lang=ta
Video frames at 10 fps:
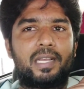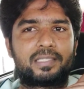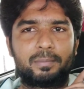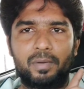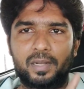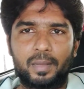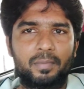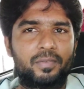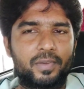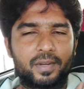அசம்பிள்ட்
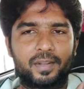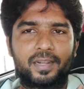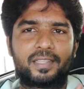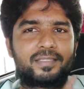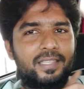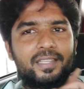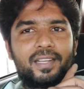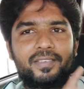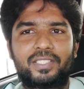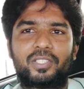ஆம்பிளிஃபயர் இருக்குது
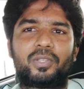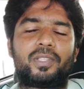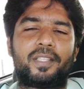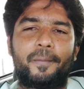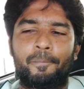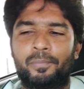டெஸ்டிங்காக வச்சுருக்கோம் அது